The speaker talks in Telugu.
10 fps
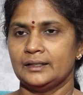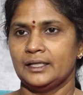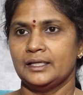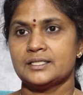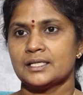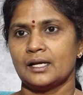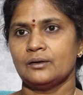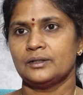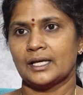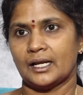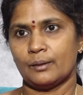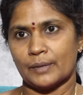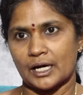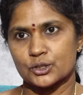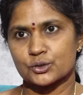అది ఎన్నిసార్లు ఎలా
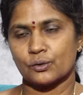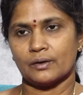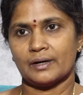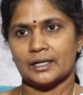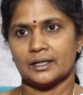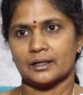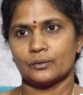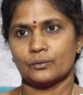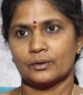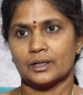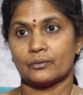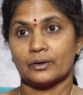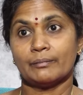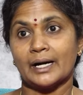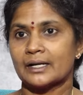మార్చుకోవాలి అని అనుకున్నా
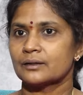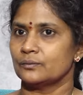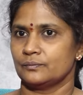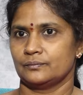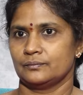కూడా మారదు